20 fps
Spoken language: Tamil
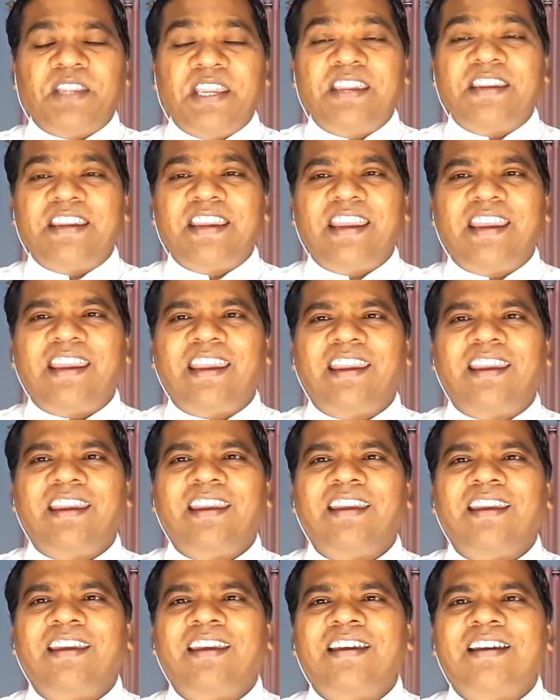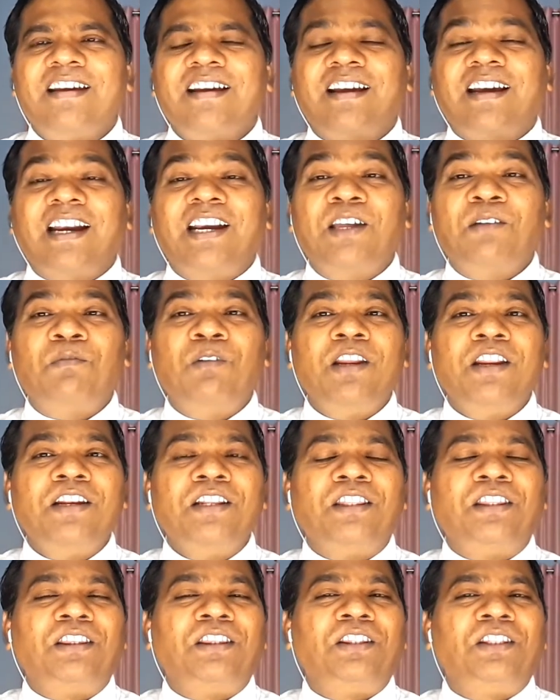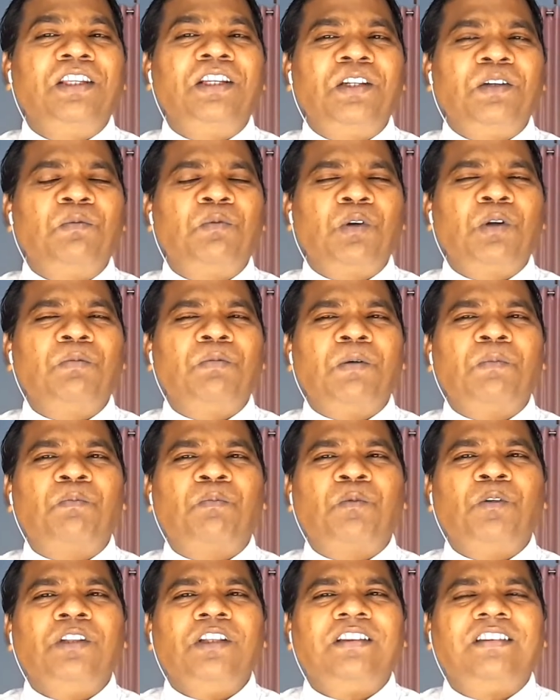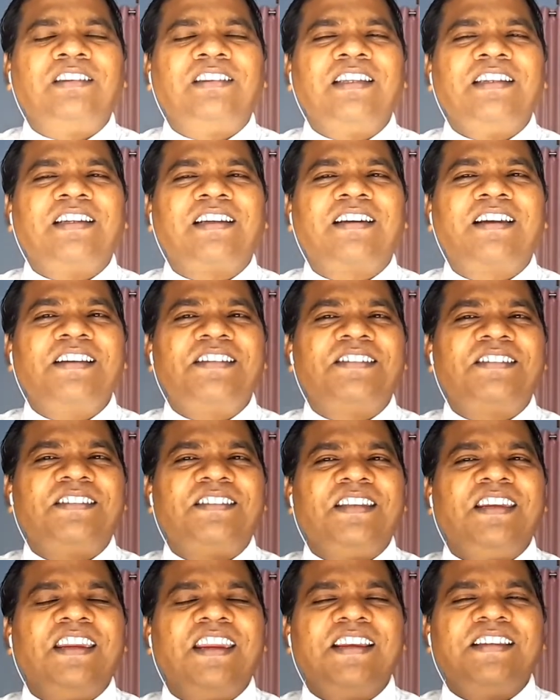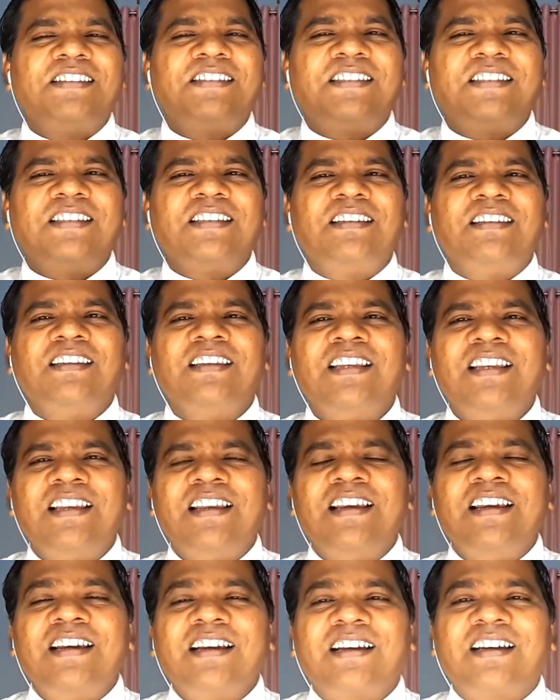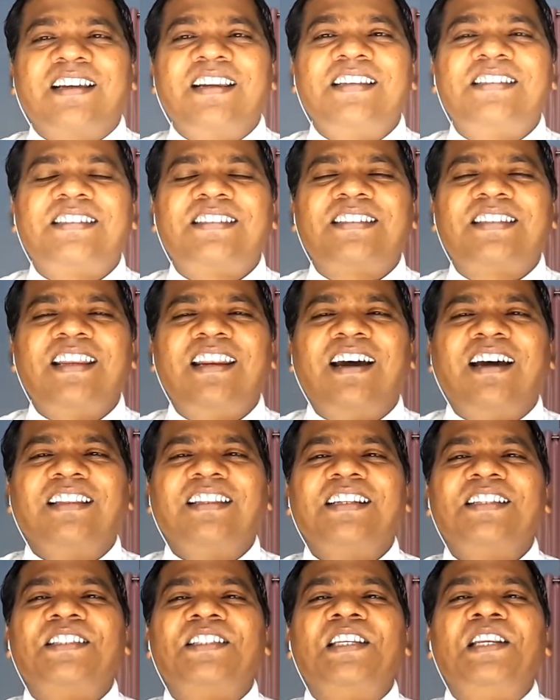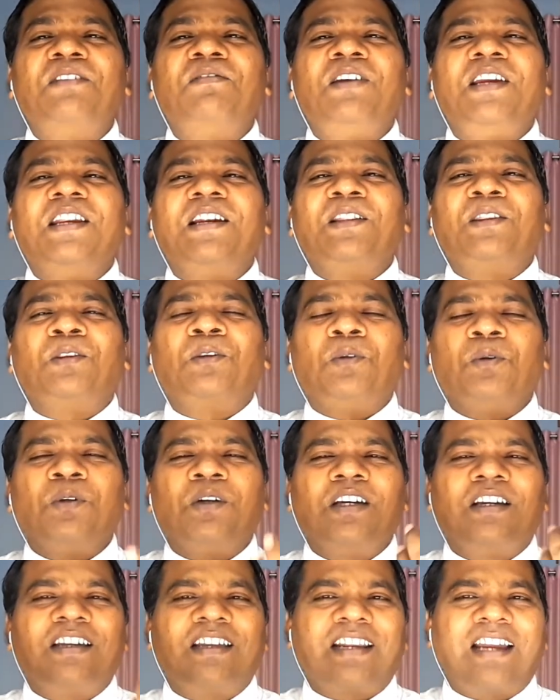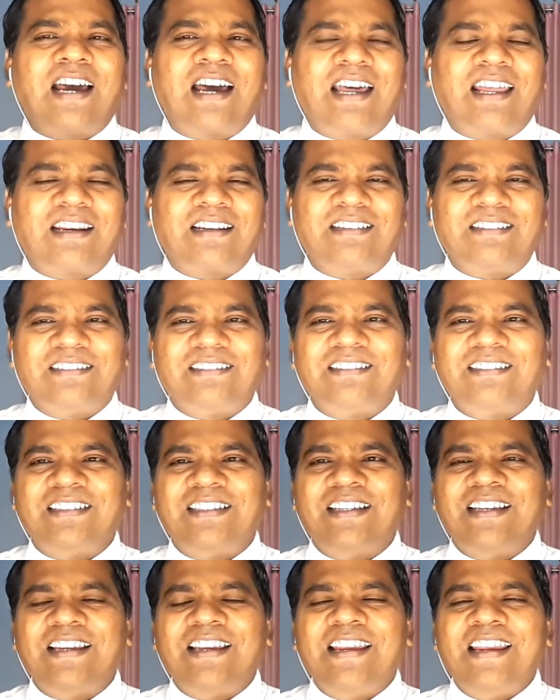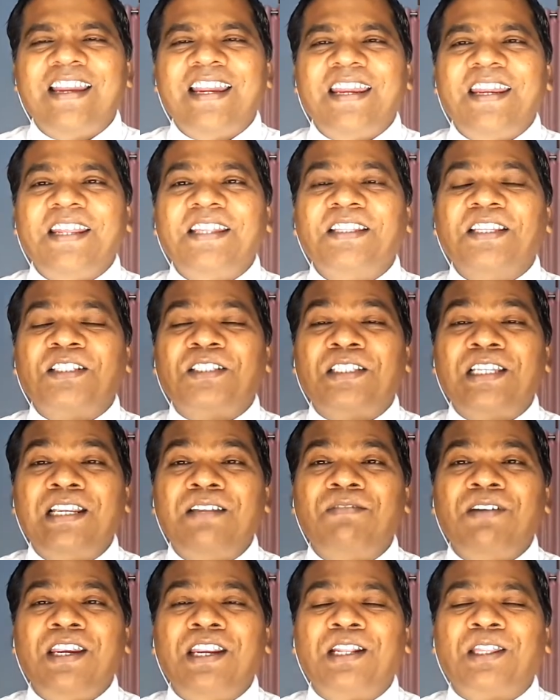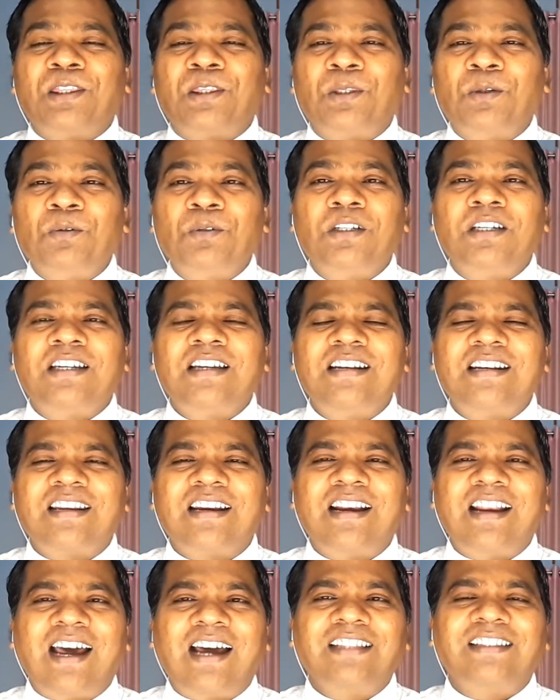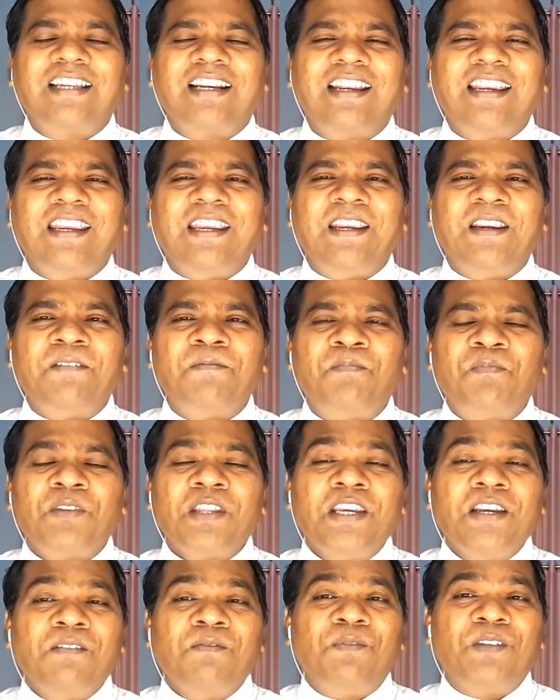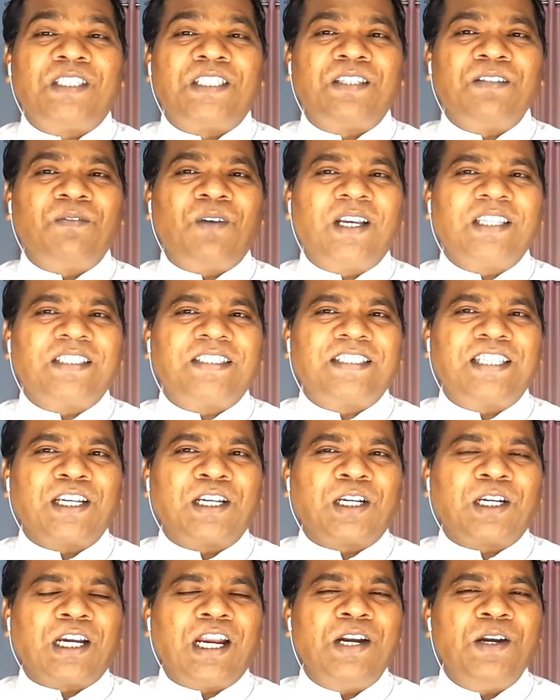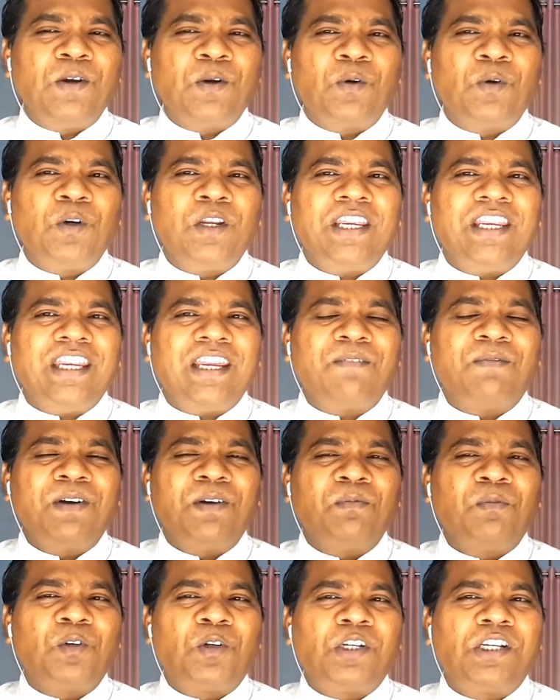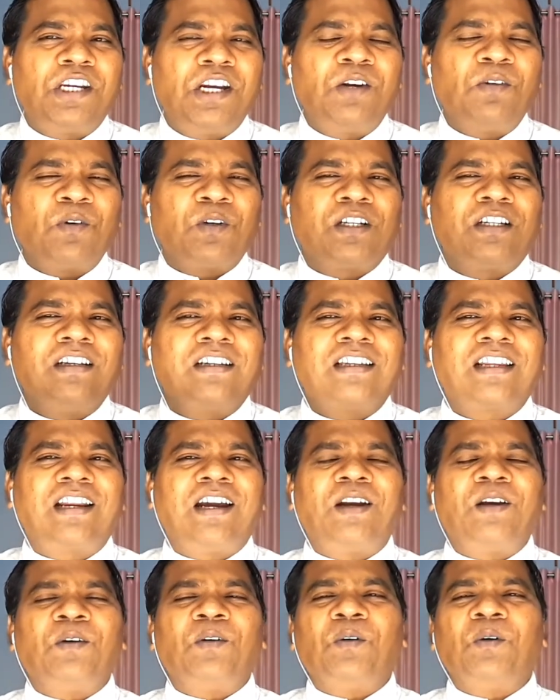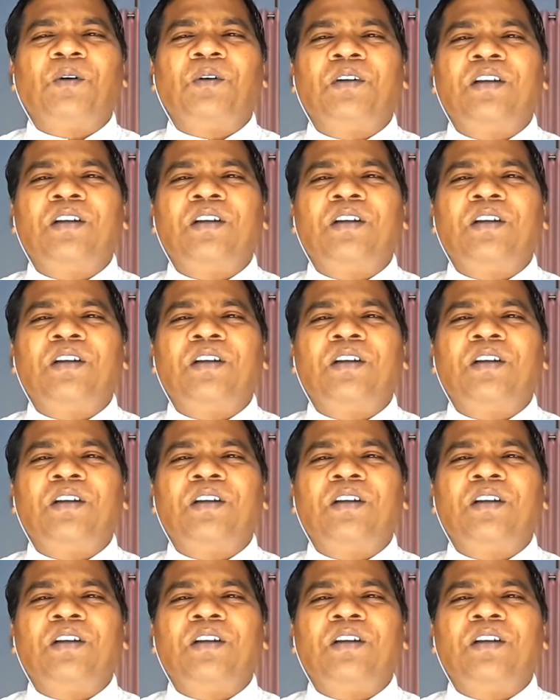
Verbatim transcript: இங்கே கடவுளின் திருவுருவம் புதித்த கிறிஸ்து இயேசு கிறிஸ்துநாதர் சிலுவையில் தொங்குகிறார் இந்த சிலுவையில் தொங்குகின்ற நாதரை விசுவாச கண்ணோடு எவன் உற்று நோக்குகிறானோ